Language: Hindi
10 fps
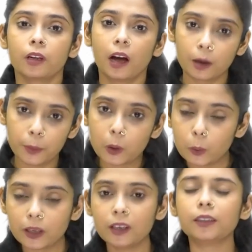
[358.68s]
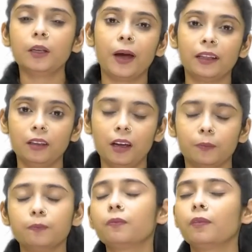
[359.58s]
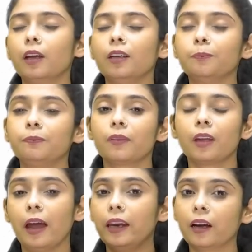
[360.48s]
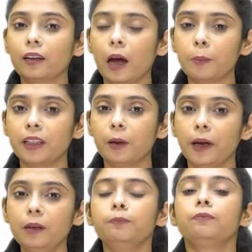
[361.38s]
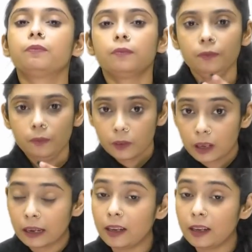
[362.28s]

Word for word: क्या कभी खून की नदी बहती है नहीं कहने का क्या मतलब है कि